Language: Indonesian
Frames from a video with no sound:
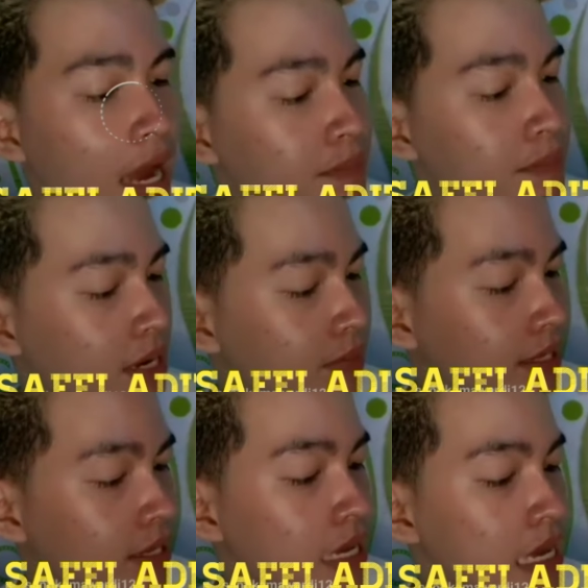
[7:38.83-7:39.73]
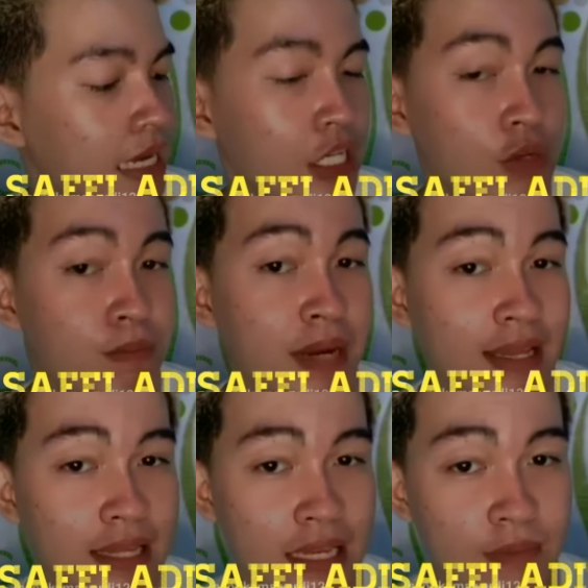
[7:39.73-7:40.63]
apa namanya ini tuh
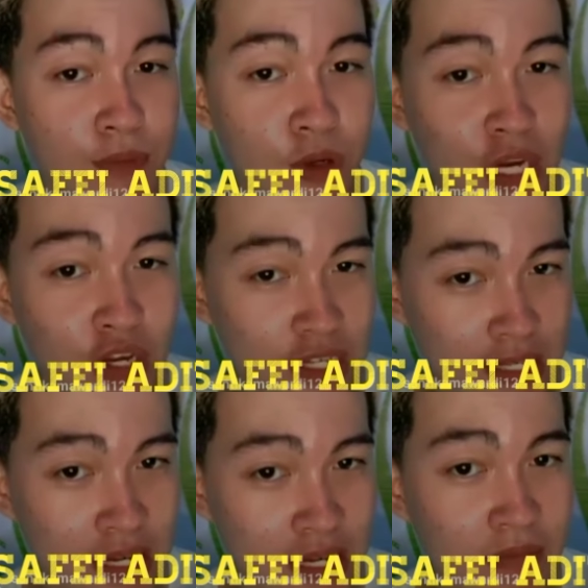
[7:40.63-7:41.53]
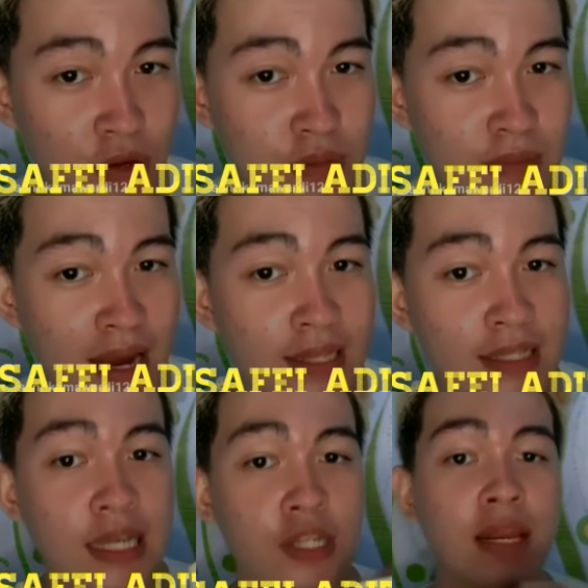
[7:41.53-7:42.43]
brightening body lotion bagus banget
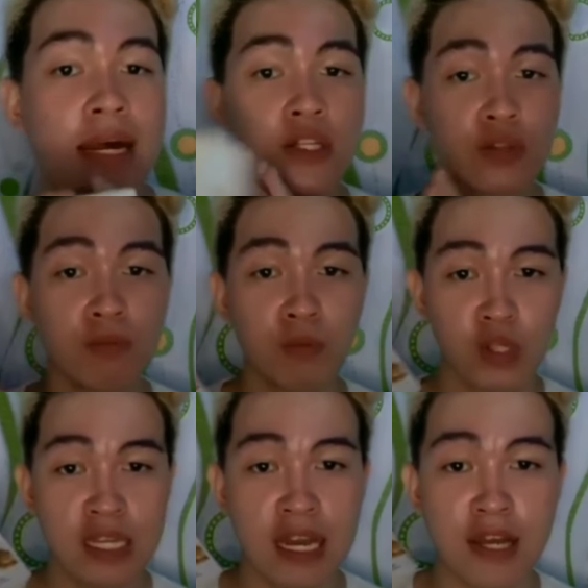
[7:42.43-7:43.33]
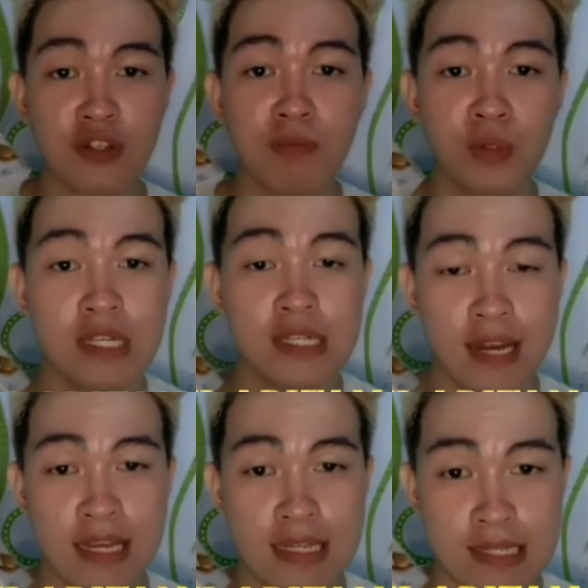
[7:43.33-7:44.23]
dia tuh langsung putih langsung putih
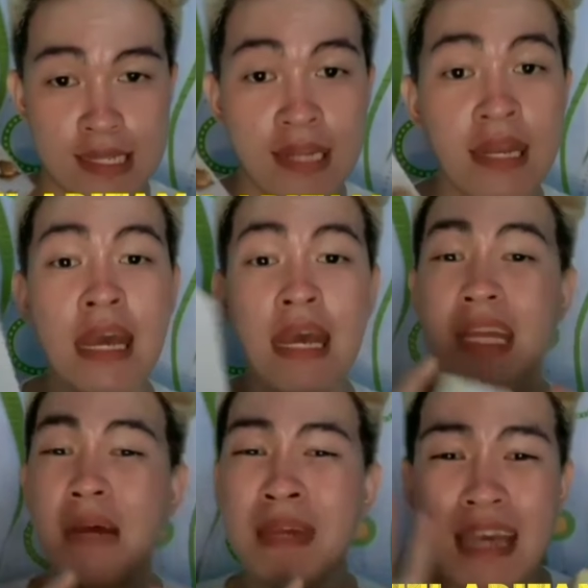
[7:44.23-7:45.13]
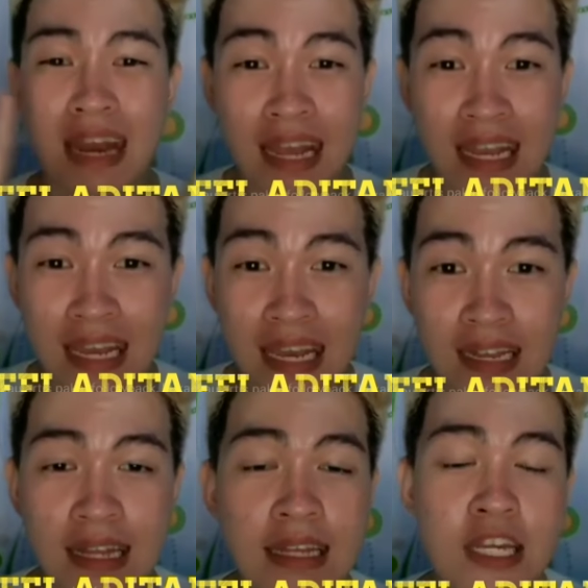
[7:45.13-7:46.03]
secara instan tapi nggak lengket
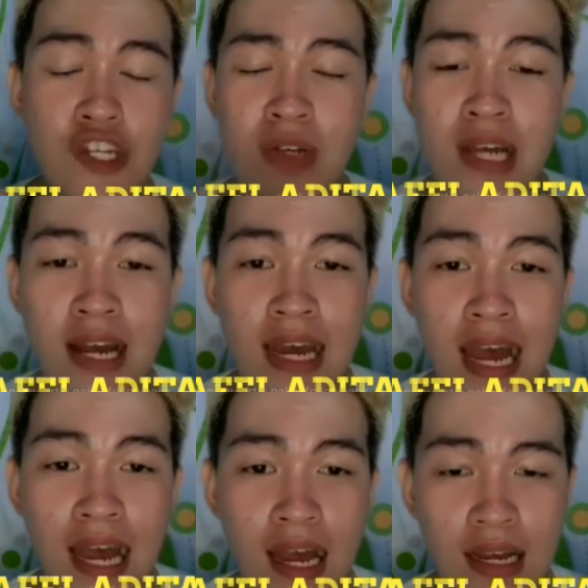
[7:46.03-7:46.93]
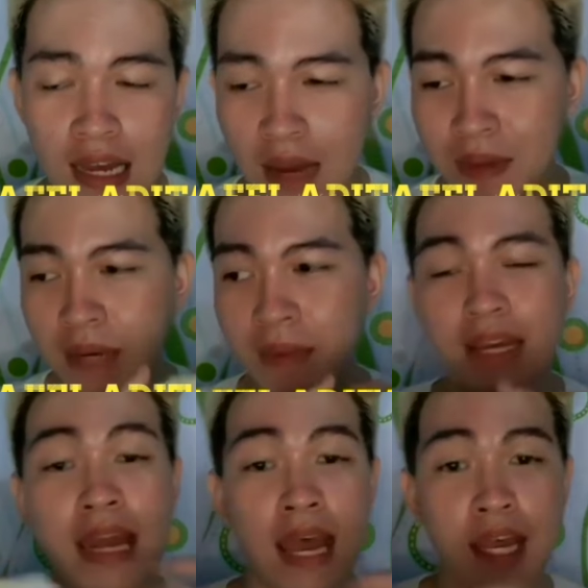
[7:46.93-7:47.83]
dan dia juga nggak nggak apa namanya
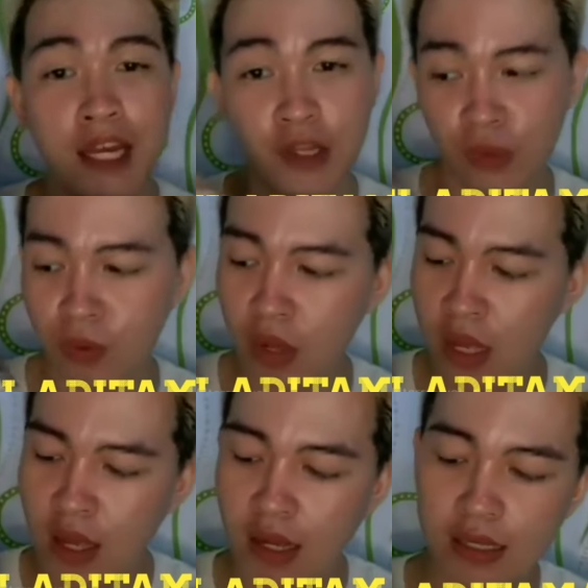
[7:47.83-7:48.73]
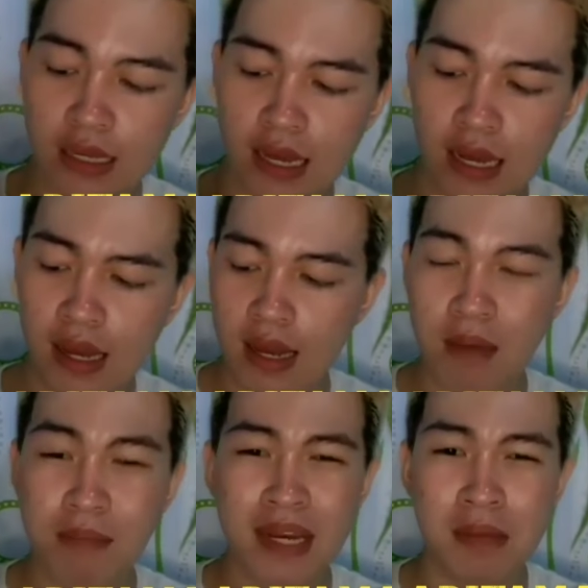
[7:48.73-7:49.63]
kena air itu nggak
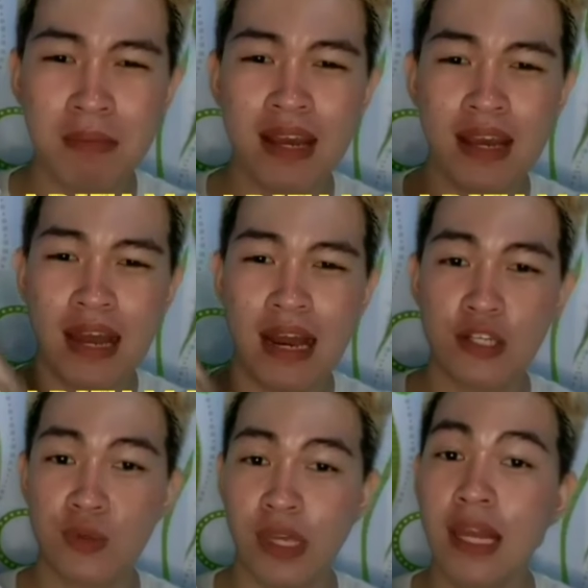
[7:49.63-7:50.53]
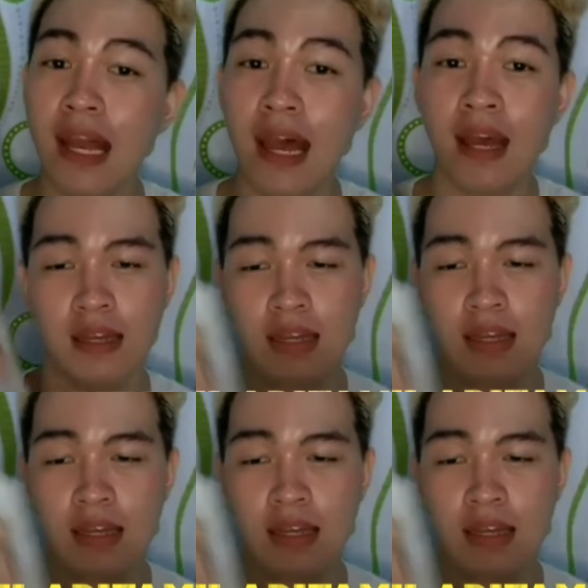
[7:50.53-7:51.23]
apa namanya nggak langsung hilang kayak